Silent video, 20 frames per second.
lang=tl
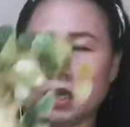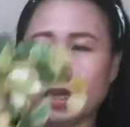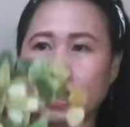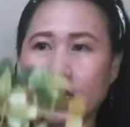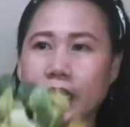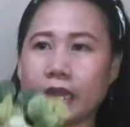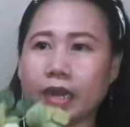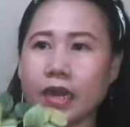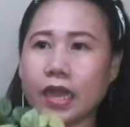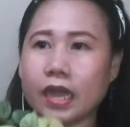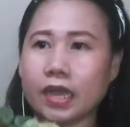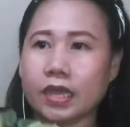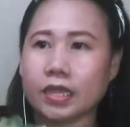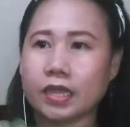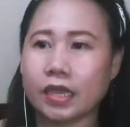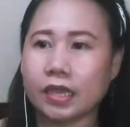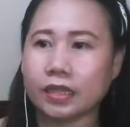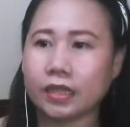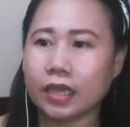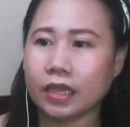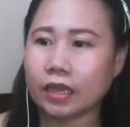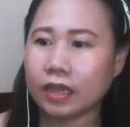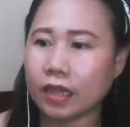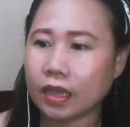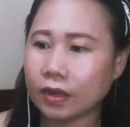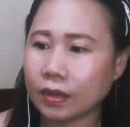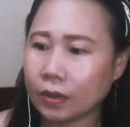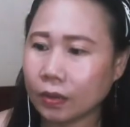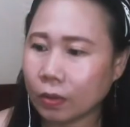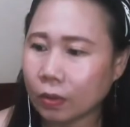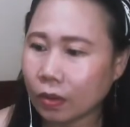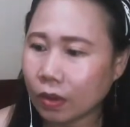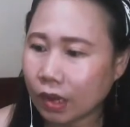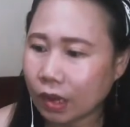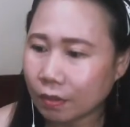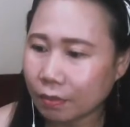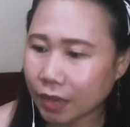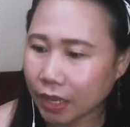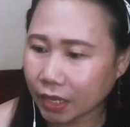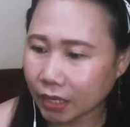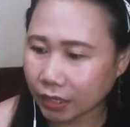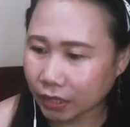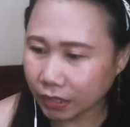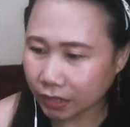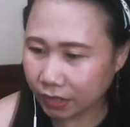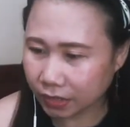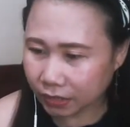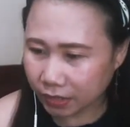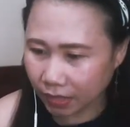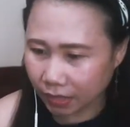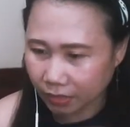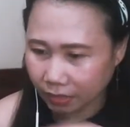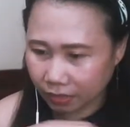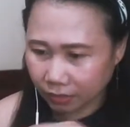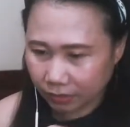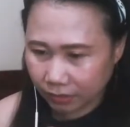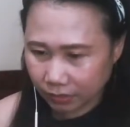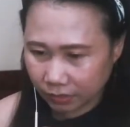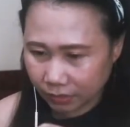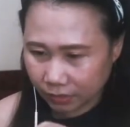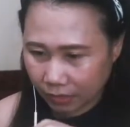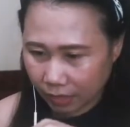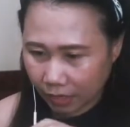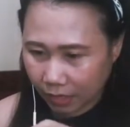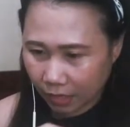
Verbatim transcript: Kailangan niya ding ano, may initan sa